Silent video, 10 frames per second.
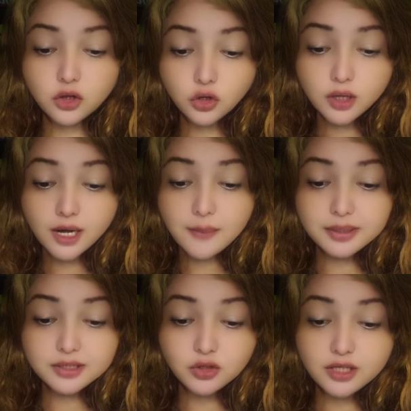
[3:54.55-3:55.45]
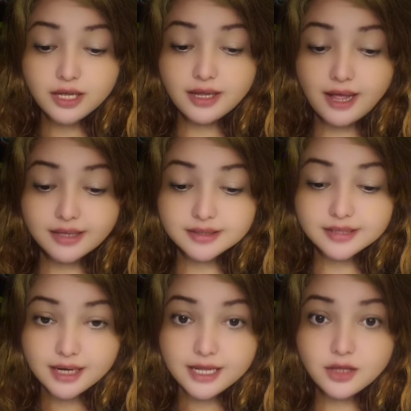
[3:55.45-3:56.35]
todas las personas que han
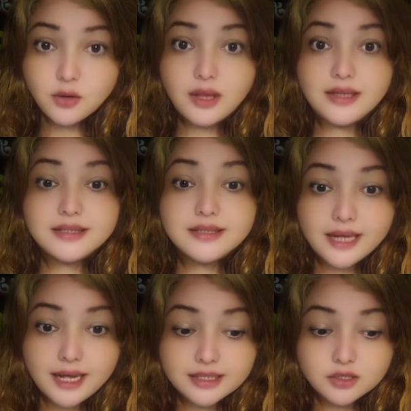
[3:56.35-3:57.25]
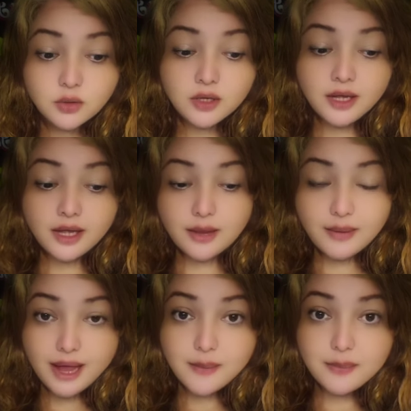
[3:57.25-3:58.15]
salido en este caso, que
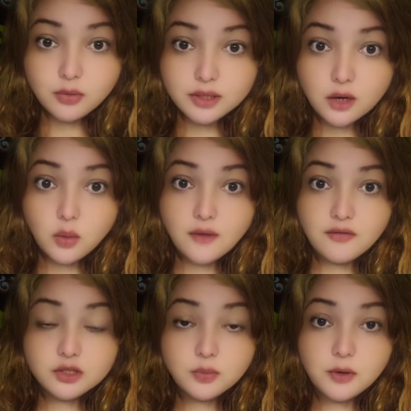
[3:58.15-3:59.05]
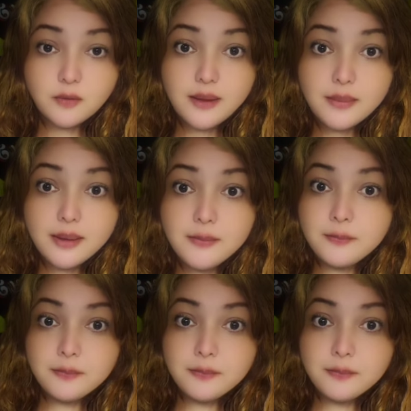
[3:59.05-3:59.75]
vayan a preguntar cuál fue su problema